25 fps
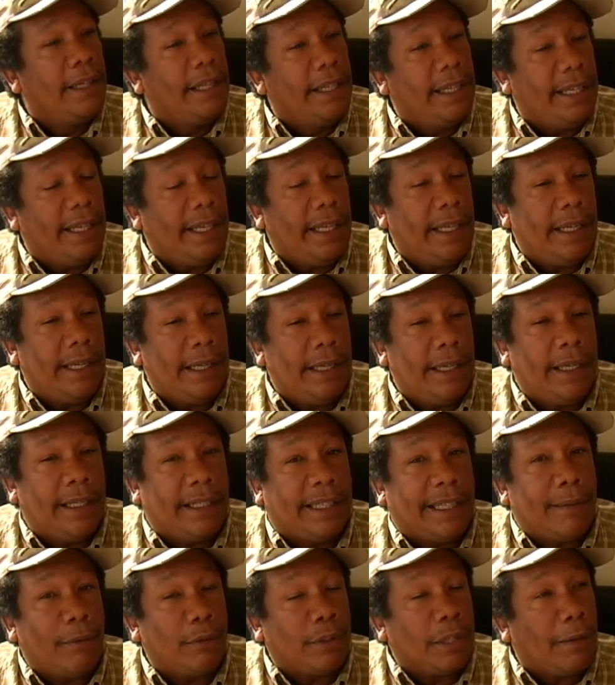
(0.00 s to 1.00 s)
y
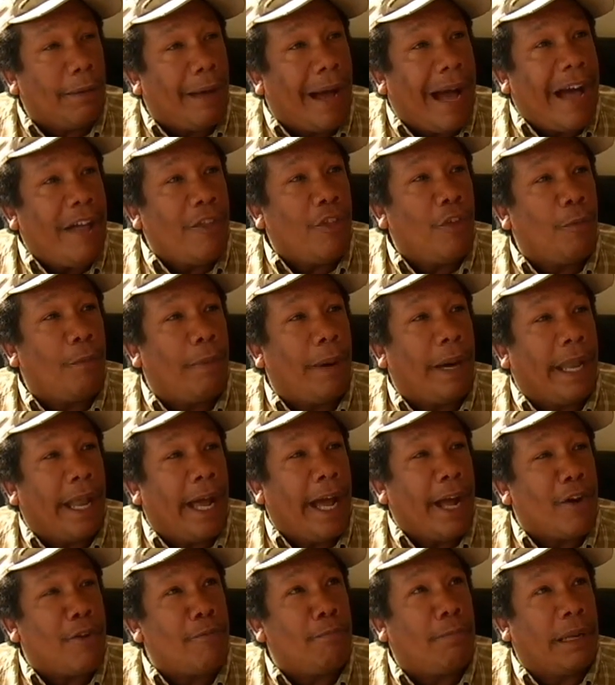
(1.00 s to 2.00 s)
estamos trabajando
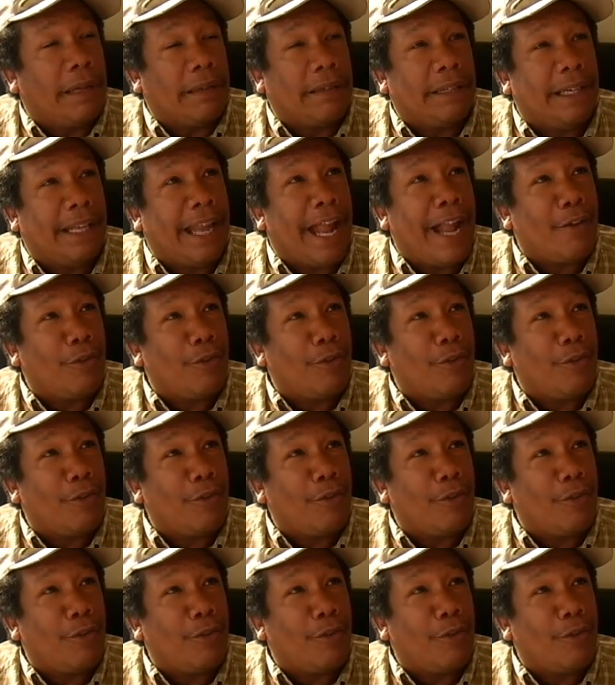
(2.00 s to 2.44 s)
para complacer a